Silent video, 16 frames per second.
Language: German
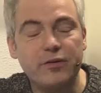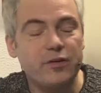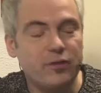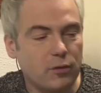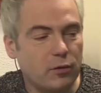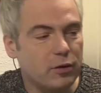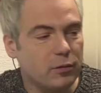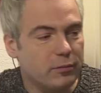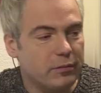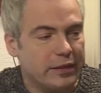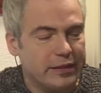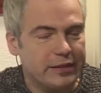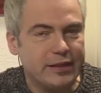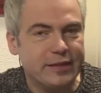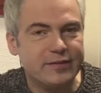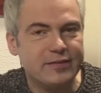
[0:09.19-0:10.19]
wie sie auch im
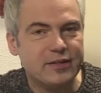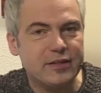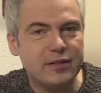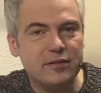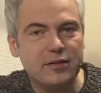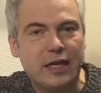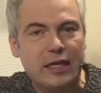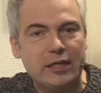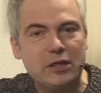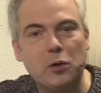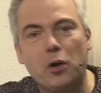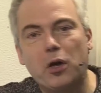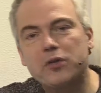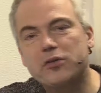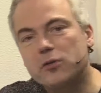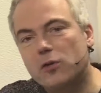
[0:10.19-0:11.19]
Lied erzählt, all die
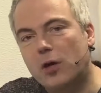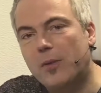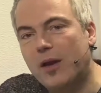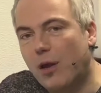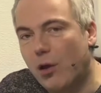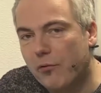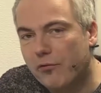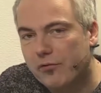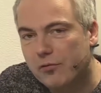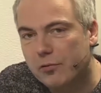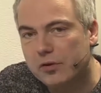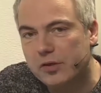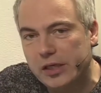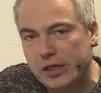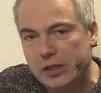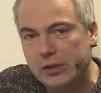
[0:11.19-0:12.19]
Orte nochmal
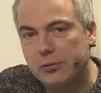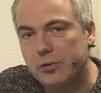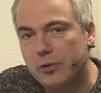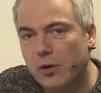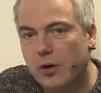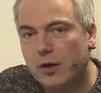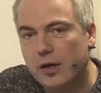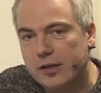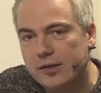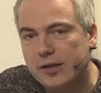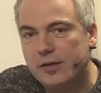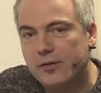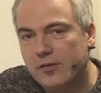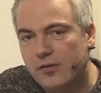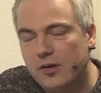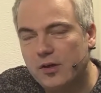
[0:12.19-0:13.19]
aufsucht in New York, an
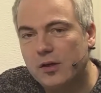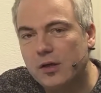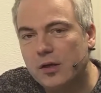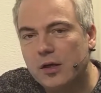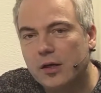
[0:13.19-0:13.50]
denen sie